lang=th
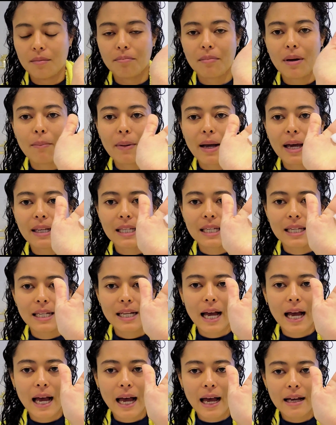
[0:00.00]
ประมาณนี้
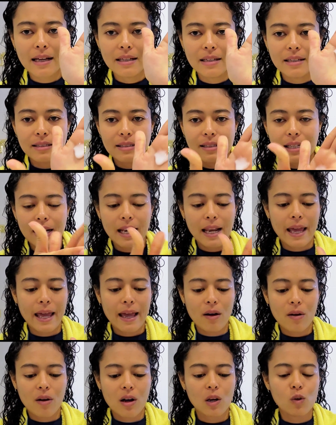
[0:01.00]
นะคะ เสร็จแล้
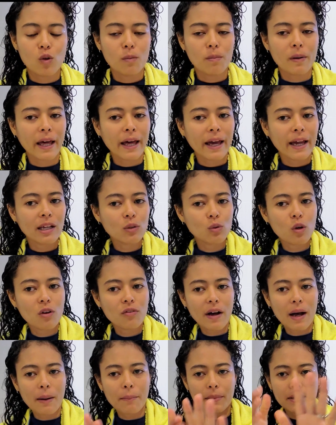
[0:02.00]
วก็ลูบไล้ให้ทั่ว
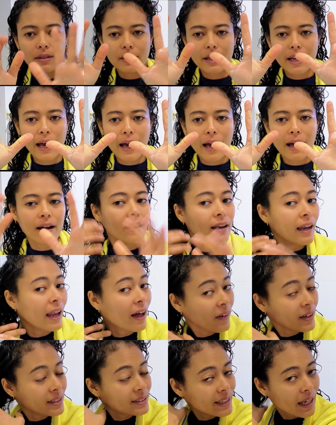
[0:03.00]
ฝ่ามือนะคะ แล้ว
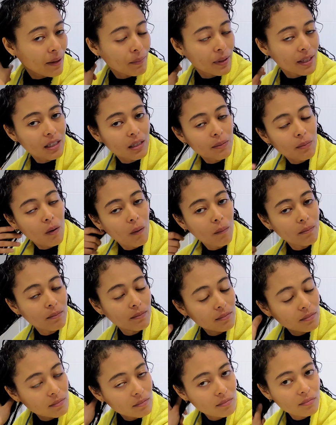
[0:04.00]
ก็ใส่ไปที่ผม
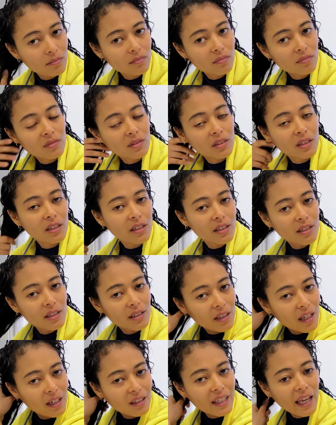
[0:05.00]

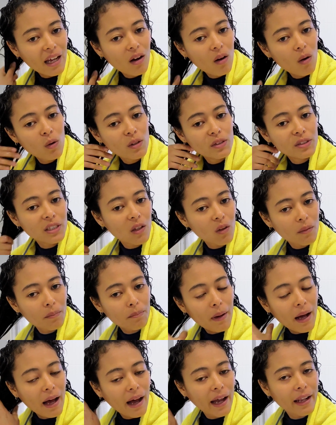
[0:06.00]
ตั้งแต่โคนจะหมด
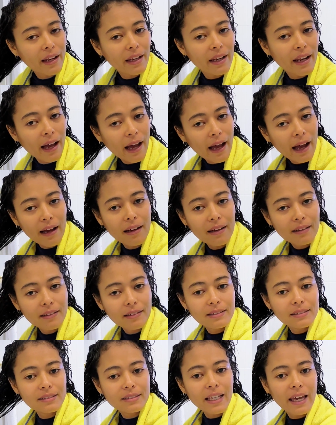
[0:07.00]
ปลายเลยนะคะ
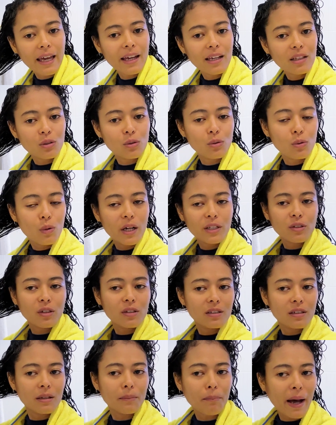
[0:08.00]
ใส่ให้ทั่วจน
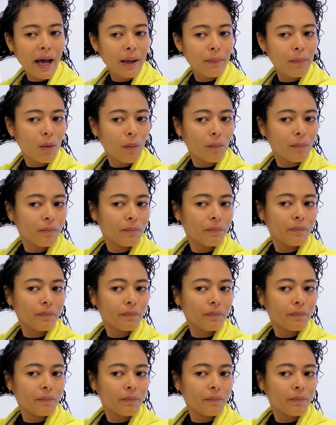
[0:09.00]
ถึงปลายผม